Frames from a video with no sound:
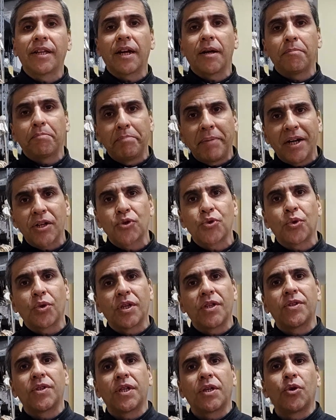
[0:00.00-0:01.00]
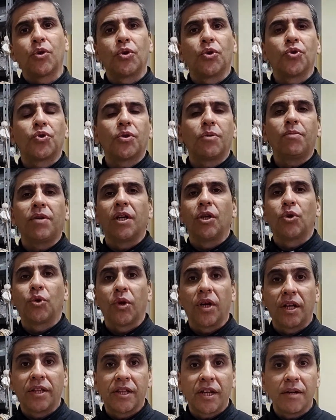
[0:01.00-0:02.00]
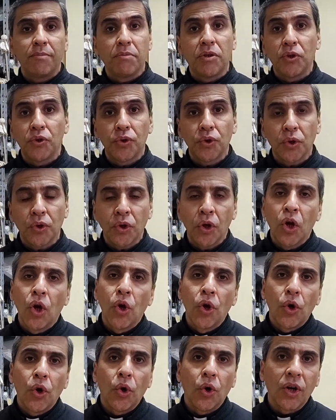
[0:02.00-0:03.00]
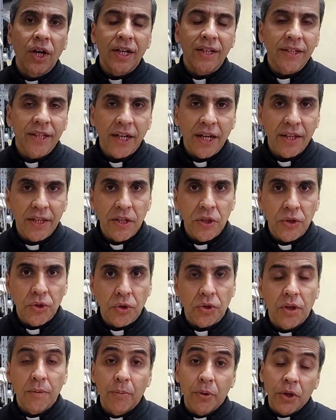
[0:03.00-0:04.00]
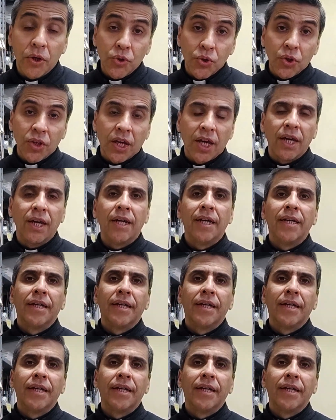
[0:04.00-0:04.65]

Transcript: traspaso de ese conocimiento, la transmisión o la tradición. Y por eso que